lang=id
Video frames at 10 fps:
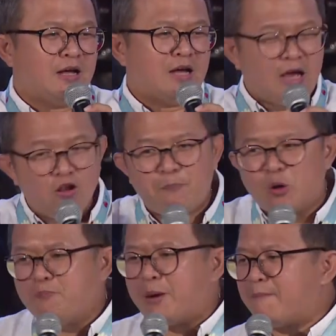kalau
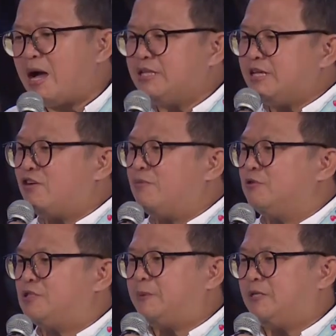perumpamaannya ngomong
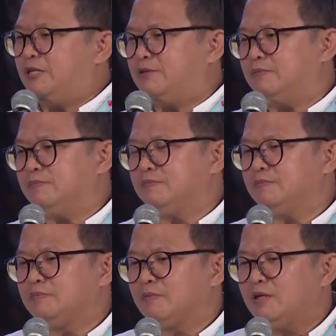seperti itu.
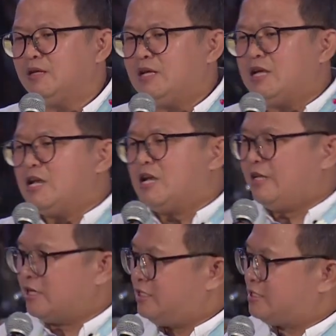
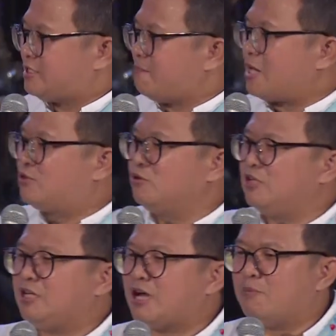Yang disemak
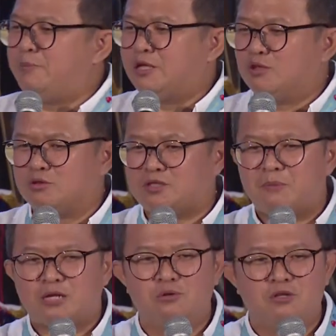duri kalau begitu
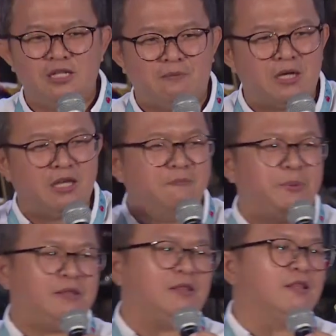semak durinya
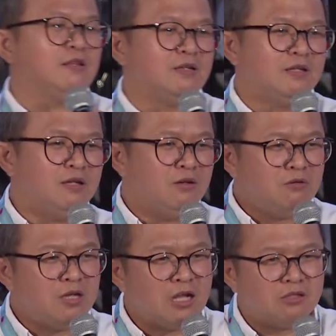menghimpit,
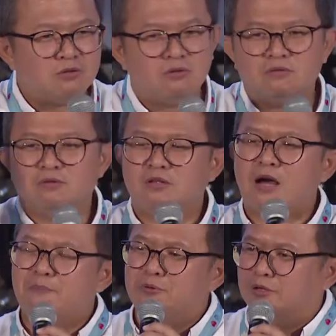udah langsung
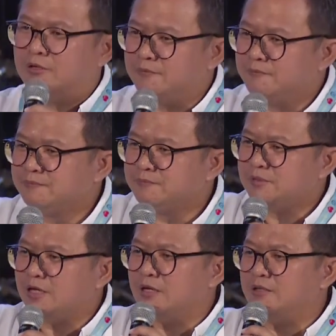kabur.
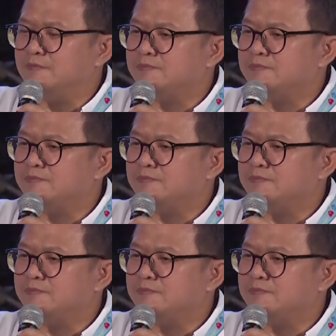Ya kan?